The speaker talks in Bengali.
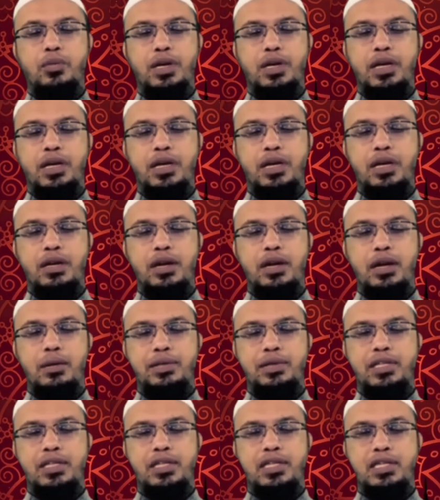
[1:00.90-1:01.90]
তবে
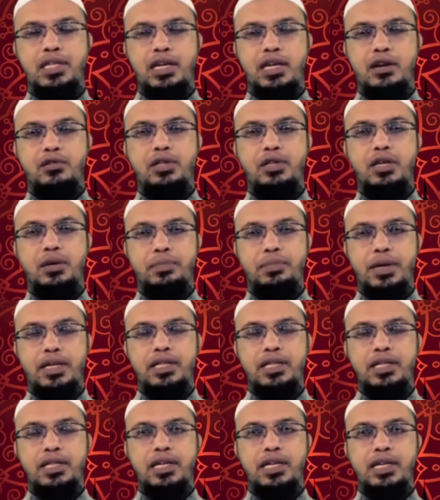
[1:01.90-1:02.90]
আমাদের দেশে কারোর দিকে পা
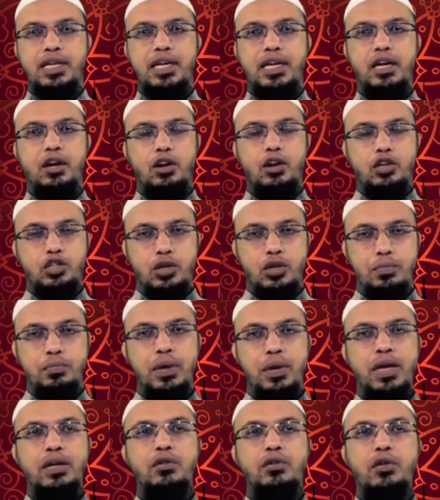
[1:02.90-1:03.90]
দিলে তাকে
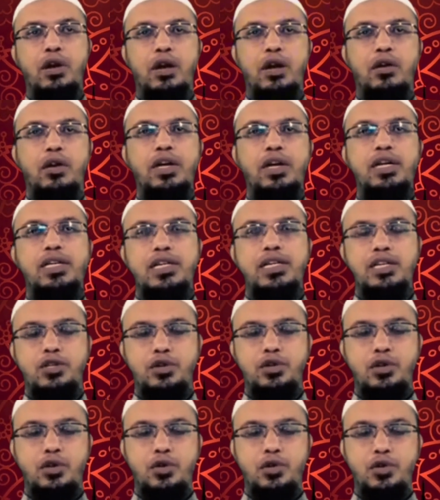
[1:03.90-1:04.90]
অসম্মান করা হয়
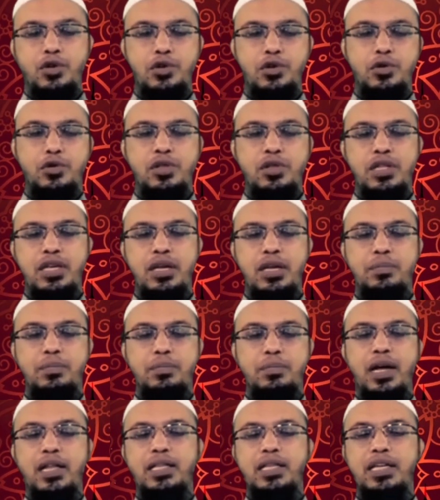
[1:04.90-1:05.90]
সেজন্য অন্য কোনো দিকে
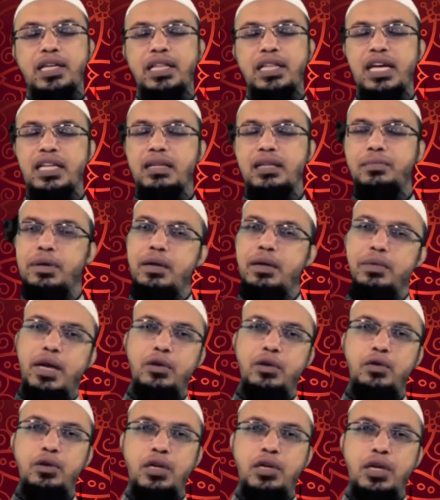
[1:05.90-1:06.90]
পা দিয়ে থাকতে পারলে
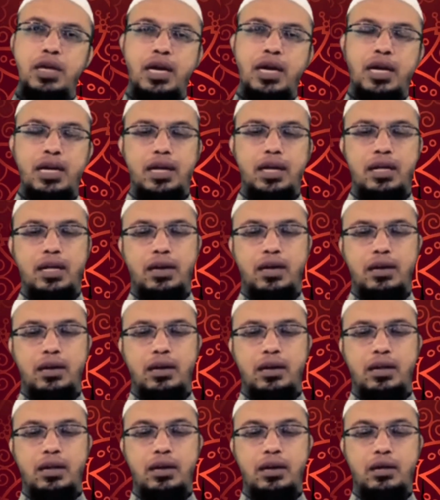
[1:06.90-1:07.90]
ভালো আল্লাহর
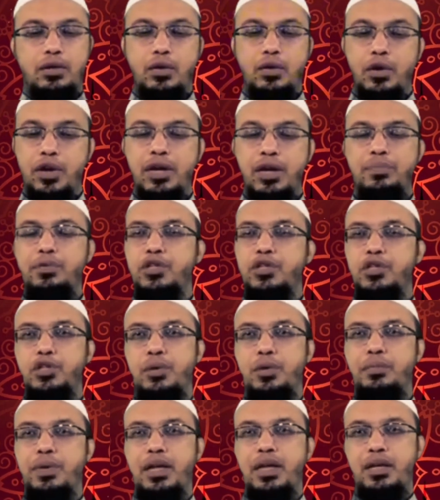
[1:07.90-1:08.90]
ঘরের প্রতি
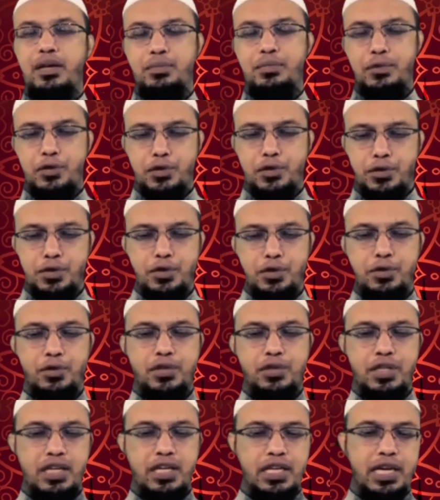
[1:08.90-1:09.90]
সম্মান প্রদর্শন
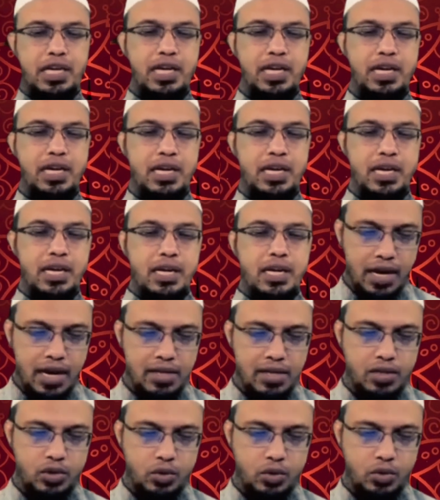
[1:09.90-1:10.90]
করতে গিয়ে
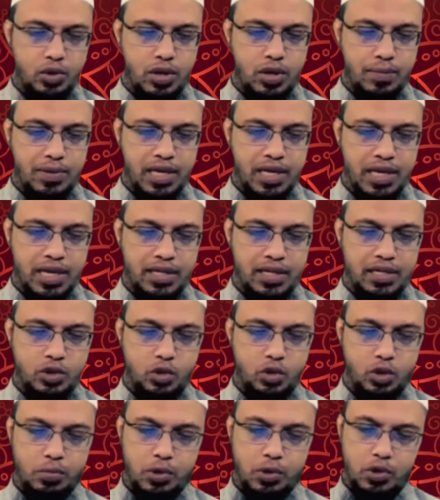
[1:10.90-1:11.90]
আনাস চৌধুরী আপনি লিখেছেন
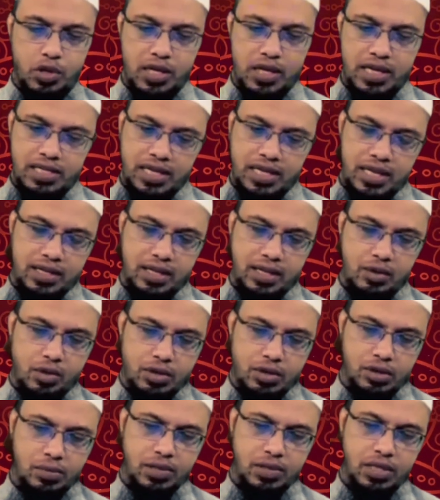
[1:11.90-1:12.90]
চোখ বন্ধ রেখে সালাত আদায়
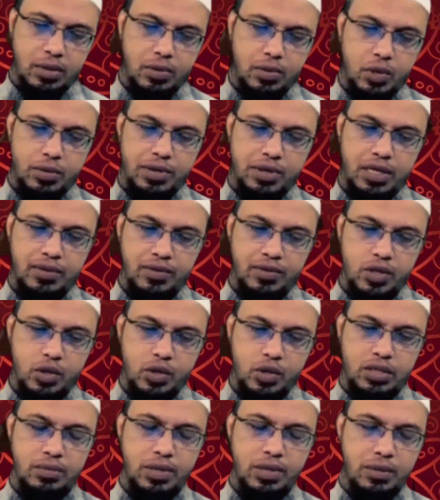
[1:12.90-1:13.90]
করা যাবে কি এই বিষয়ে আমাদের একটা ভিডিও
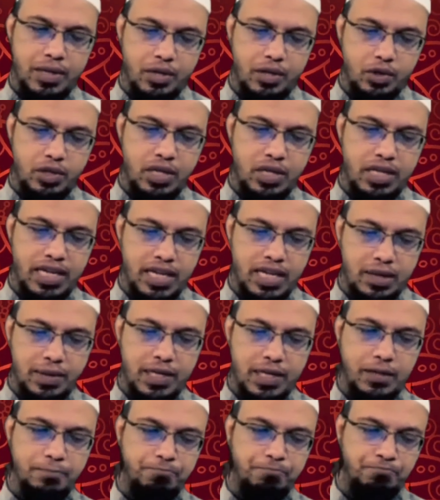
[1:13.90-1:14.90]
আছে মেহরবানি করে দেখে
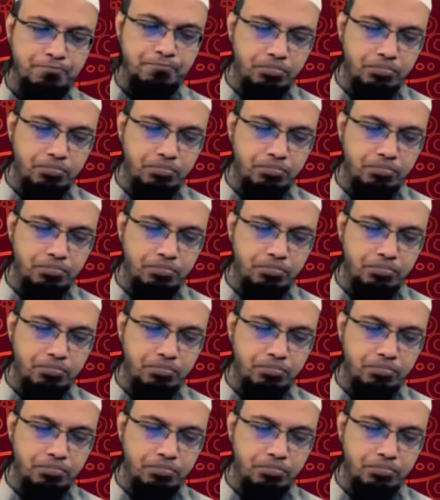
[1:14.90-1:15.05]
নেবেন